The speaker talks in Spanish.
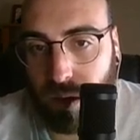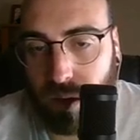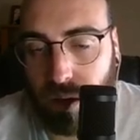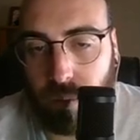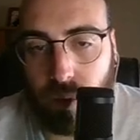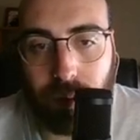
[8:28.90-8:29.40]

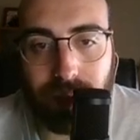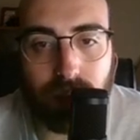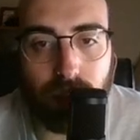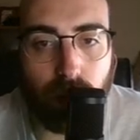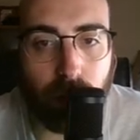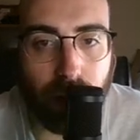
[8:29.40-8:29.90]
Por más
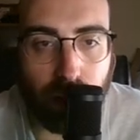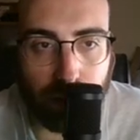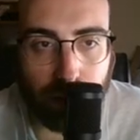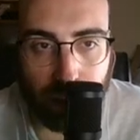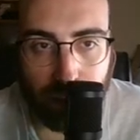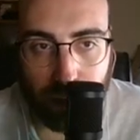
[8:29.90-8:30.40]
que lo miro, no
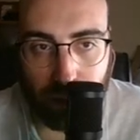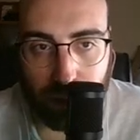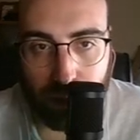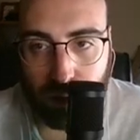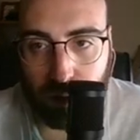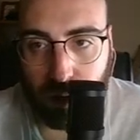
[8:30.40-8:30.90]
sé qué barco es,
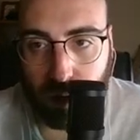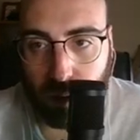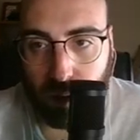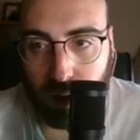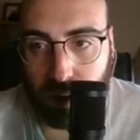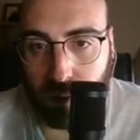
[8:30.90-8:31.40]
no se me
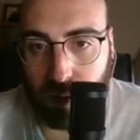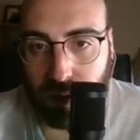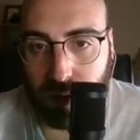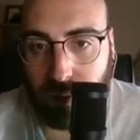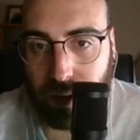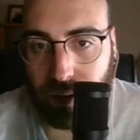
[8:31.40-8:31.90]
ocurre. Como no sé
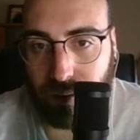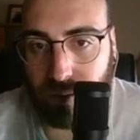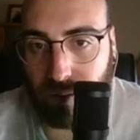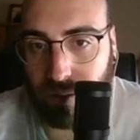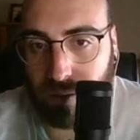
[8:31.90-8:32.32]
el barco...